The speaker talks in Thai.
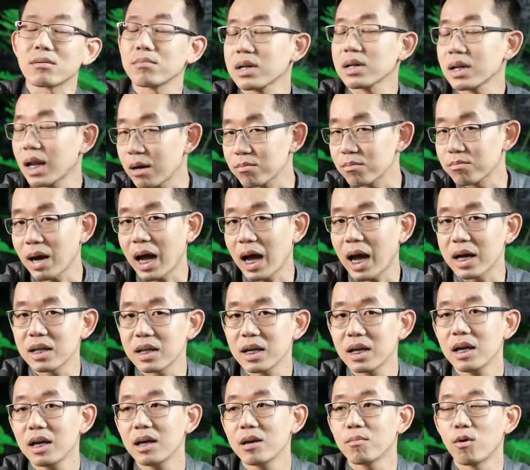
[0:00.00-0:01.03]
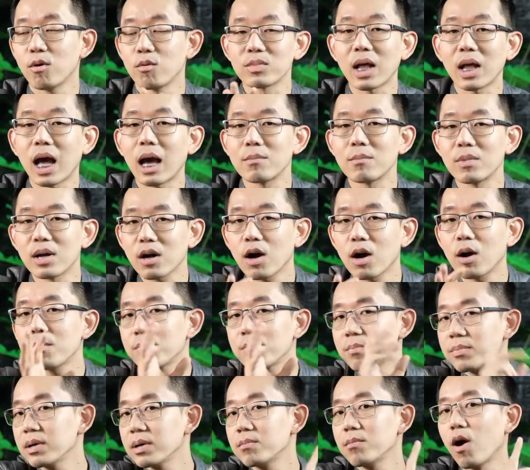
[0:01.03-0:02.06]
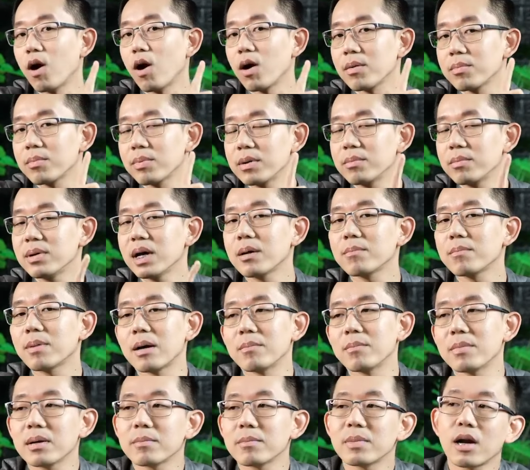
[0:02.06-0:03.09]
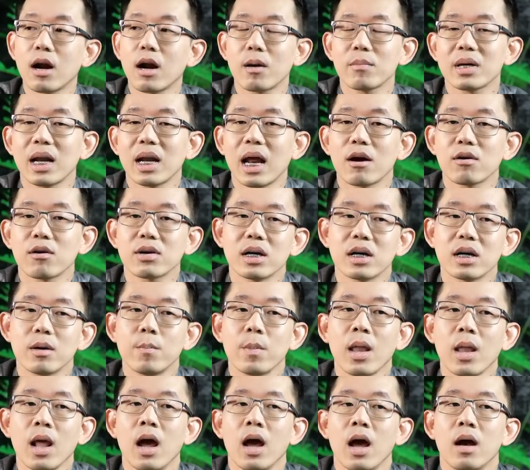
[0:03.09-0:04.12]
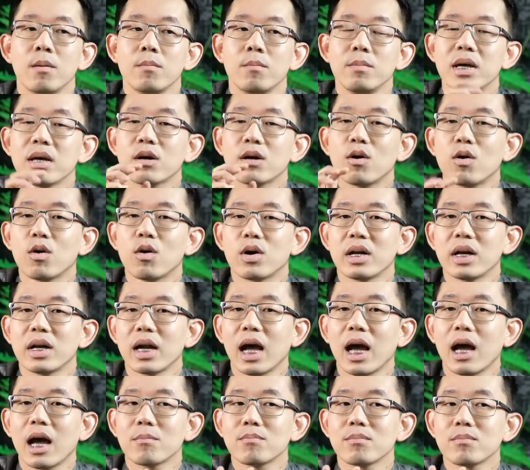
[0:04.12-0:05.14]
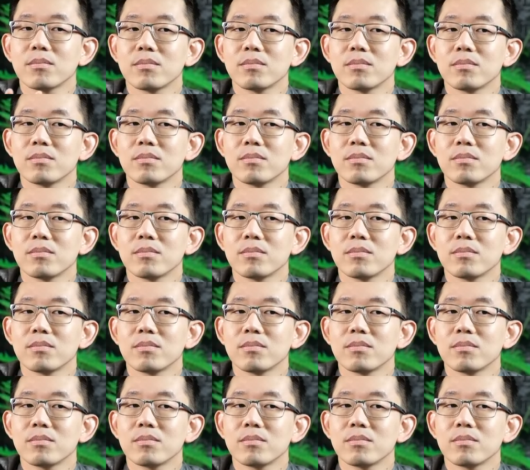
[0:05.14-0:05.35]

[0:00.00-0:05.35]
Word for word: ถัดมาที่ผมทำแล้วก็เพิ่งบอกเพื่อนๆไปเมื่อรอบที่แล้วคือมีคนนะครับ